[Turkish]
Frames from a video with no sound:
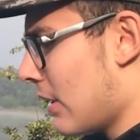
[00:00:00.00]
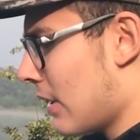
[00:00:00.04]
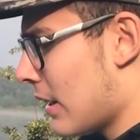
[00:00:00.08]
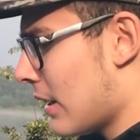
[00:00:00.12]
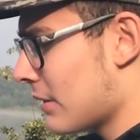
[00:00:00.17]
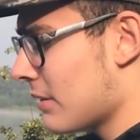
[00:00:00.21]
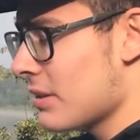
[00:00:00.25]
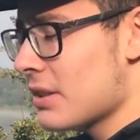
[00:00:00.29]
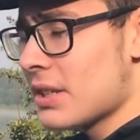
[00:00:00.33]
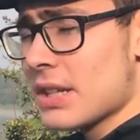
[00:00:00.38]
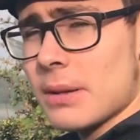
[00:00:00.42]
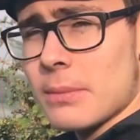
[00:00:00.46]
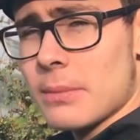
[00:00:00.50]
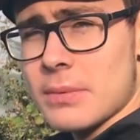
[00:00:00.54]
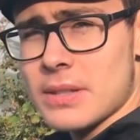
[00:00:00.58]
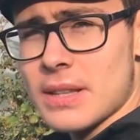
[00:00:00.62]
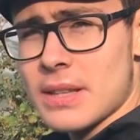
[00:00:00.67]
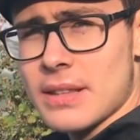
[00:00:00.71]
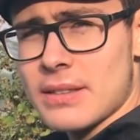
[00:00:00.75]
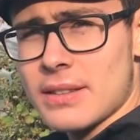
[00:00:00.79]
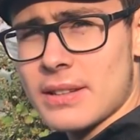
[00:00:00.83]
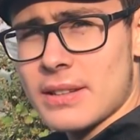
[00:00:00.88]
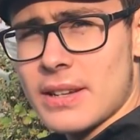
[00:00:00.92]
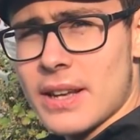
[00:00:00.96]
atış elimizi
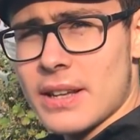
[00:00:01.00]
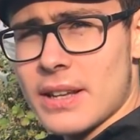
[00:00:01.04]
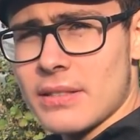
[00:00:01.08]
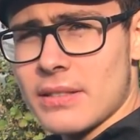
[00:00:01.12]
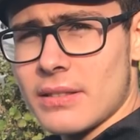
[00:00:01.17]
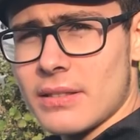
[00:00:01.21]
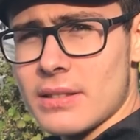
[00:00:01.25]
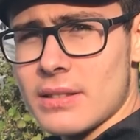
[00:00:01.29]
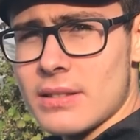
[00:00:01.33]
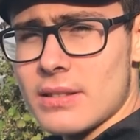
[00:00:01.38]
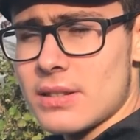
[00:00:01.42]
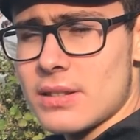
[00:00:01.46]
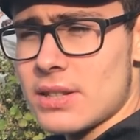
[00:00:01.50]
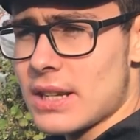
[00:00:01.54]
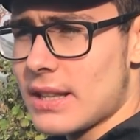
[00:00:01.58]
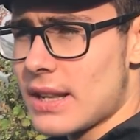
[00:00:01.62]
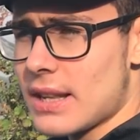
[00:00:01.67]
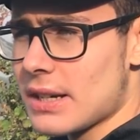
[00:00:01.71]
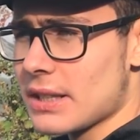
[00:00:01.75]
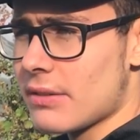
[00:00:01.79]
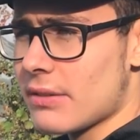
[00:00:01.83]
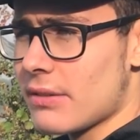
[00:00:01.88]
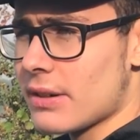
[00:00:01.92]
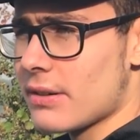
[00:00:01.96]
etkileyen
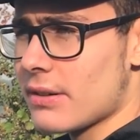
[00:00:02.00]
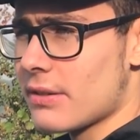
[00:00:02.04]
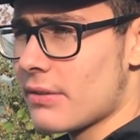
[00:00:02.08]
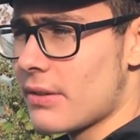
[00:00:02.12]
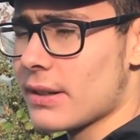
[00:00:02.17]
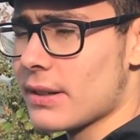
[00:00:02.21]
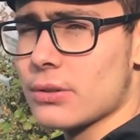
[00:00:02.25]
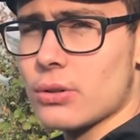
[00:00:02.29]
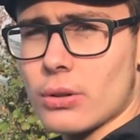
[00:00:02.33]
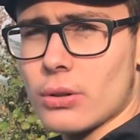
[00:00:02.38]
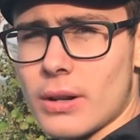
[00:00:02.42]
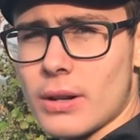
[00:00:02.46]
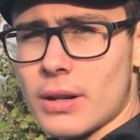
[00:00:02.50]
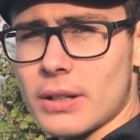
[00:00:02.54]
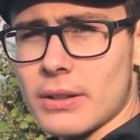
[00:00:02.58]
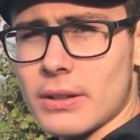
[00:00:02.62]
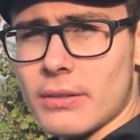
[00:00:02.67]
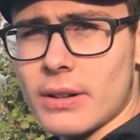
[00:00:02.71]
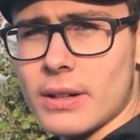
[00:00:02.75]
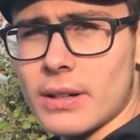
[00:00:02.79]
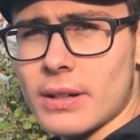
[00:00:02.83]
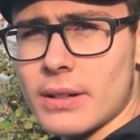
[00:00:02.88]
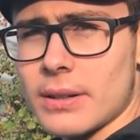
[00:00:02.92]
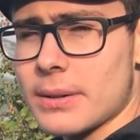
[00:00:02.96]
şeyler de var. Faktörler Şimdi
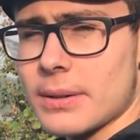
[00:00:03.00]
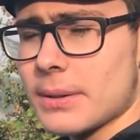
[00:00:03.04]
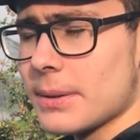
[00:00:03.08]
de var.